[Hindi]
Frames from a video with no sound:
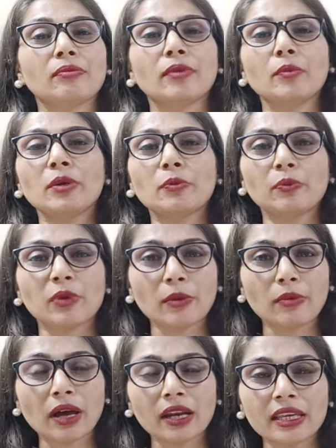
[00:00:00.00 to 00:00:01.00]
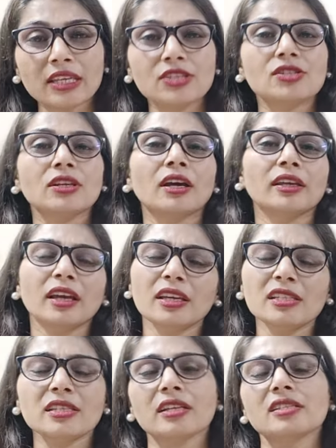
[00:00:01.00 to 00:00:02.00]
मम्मी के बाल खींचना या
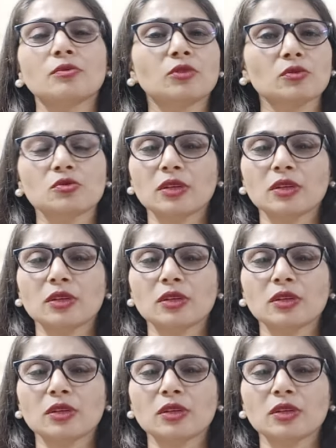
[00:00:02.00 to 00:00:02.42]
इस सारे सिम्टम्स